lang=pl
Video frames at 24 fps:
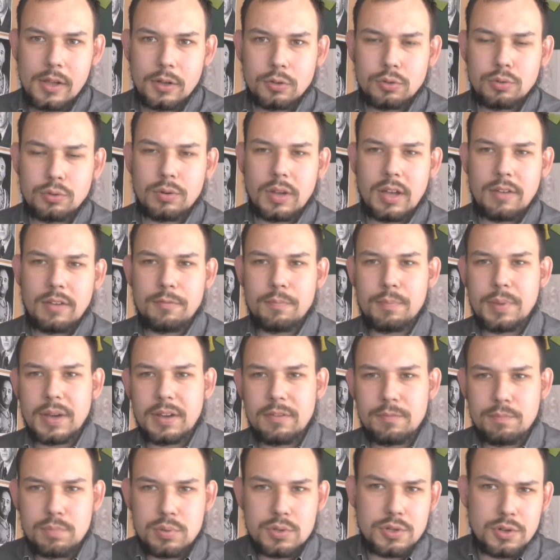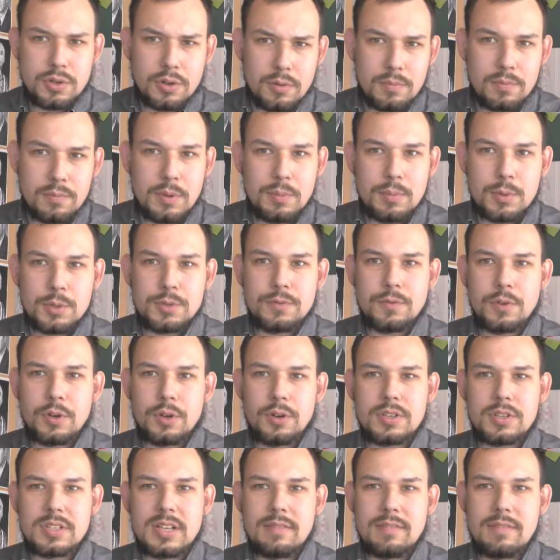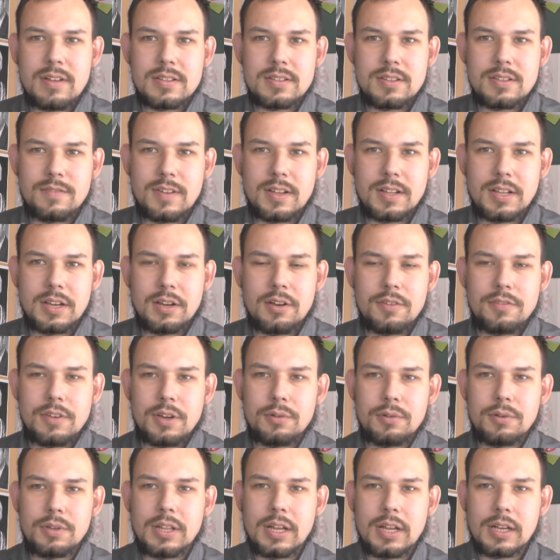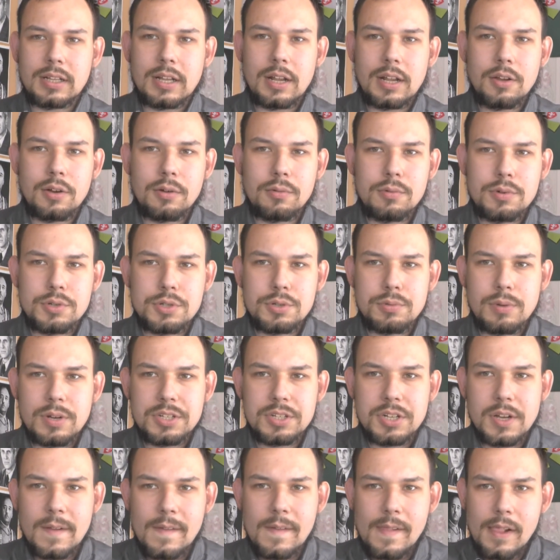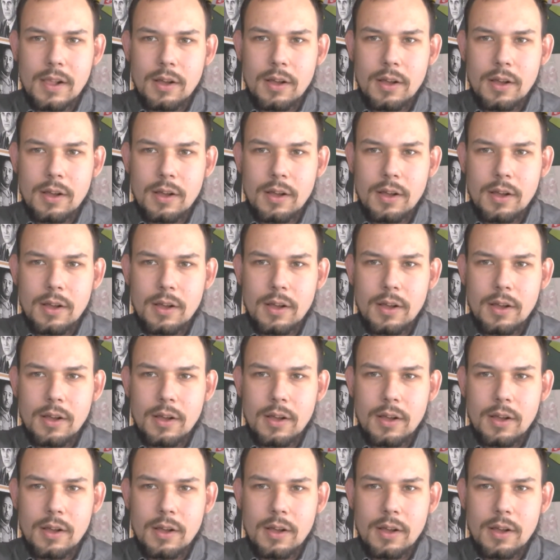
która wbrew pozorom, mimo swojego zaawansowanego wieku i tak dalej, ogłosiła, że